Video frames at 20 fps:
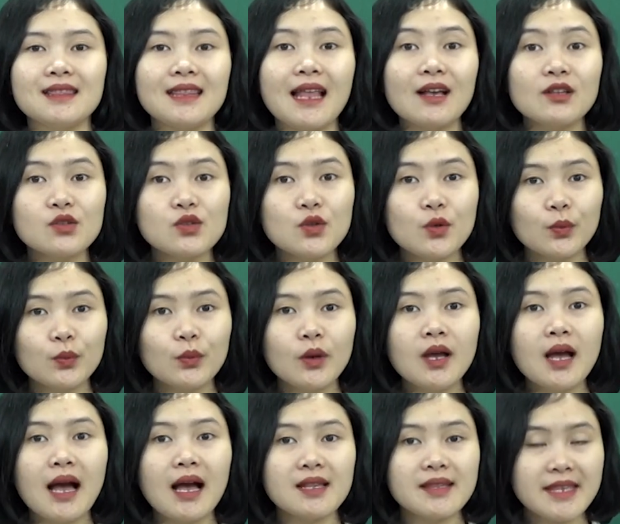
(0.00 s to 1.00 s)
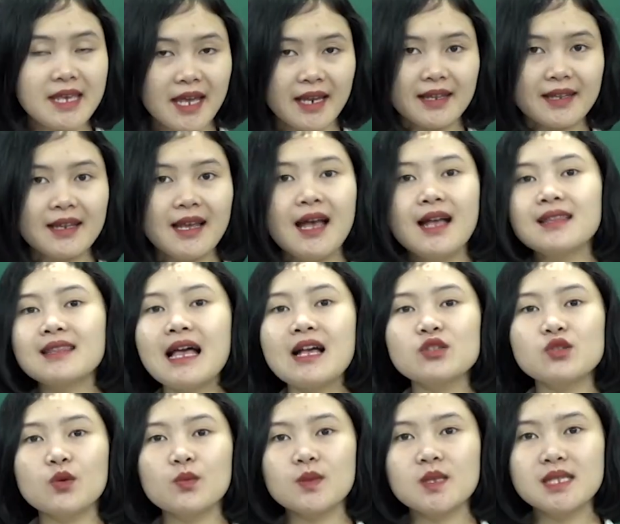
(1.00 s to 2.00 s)
tác dụng nhiệt,
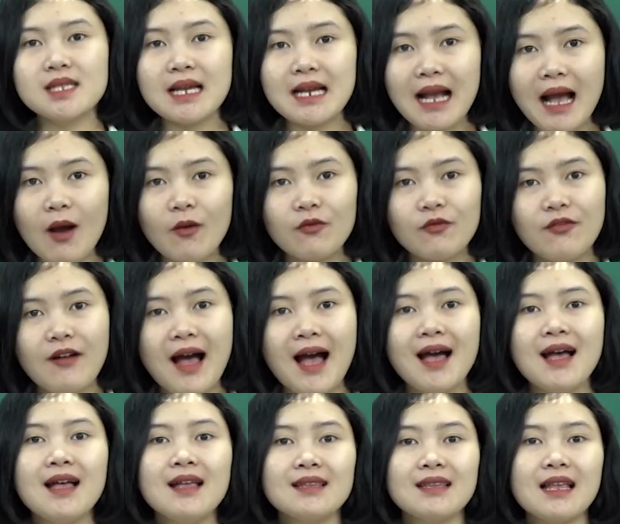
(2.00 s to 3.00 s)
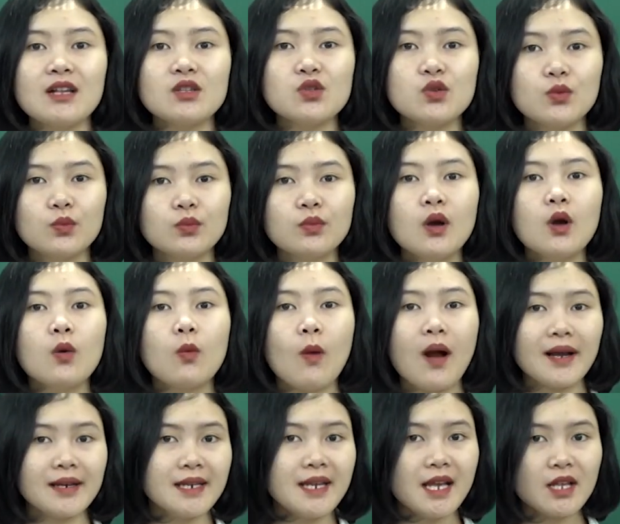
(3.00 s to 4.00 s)
tác dụng sinh học và tác dụng
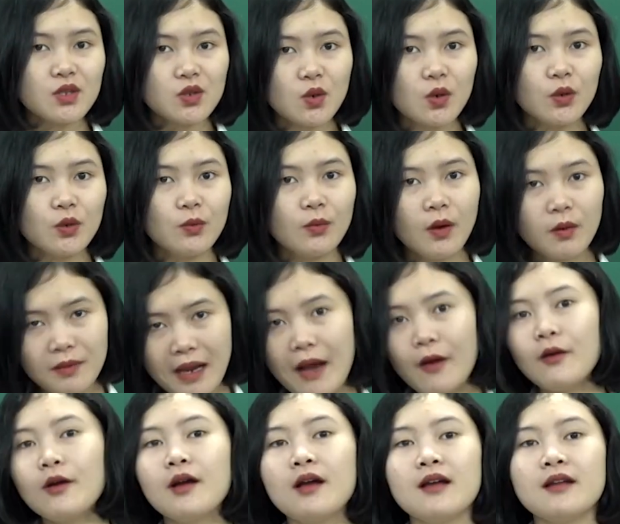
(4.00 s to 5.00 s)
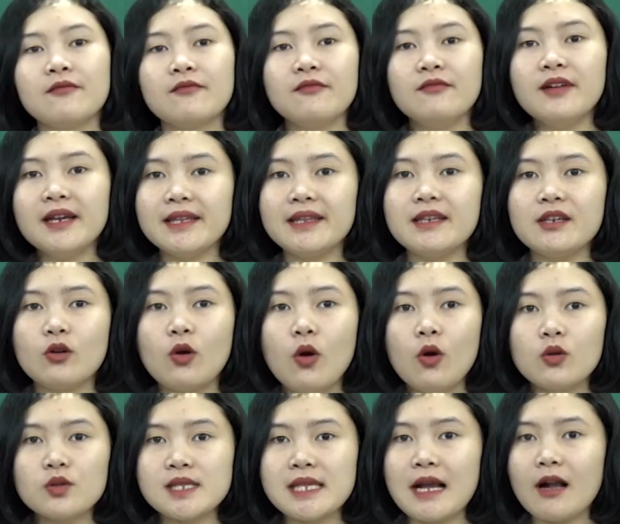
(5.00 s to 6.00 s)
quang điện rồi, đúng không nào? Vậy thì
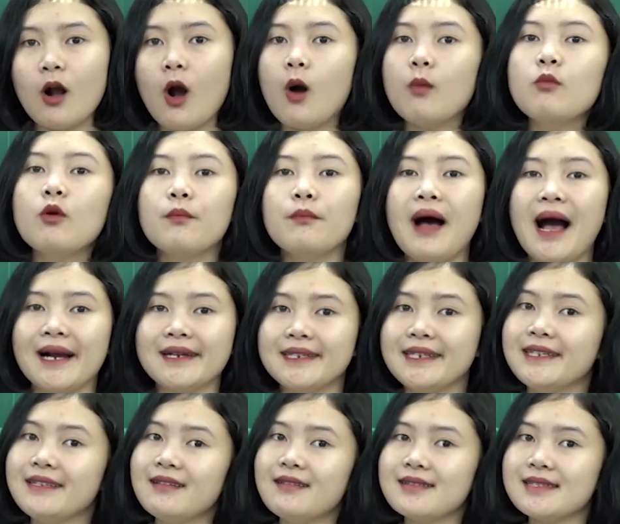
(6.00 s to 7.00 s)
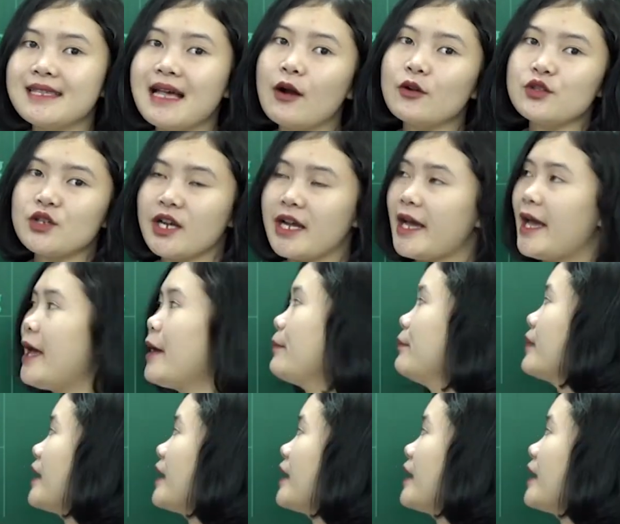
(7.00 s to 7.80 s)
cô sẽ có một bảng ghi nhớ sau cho các em.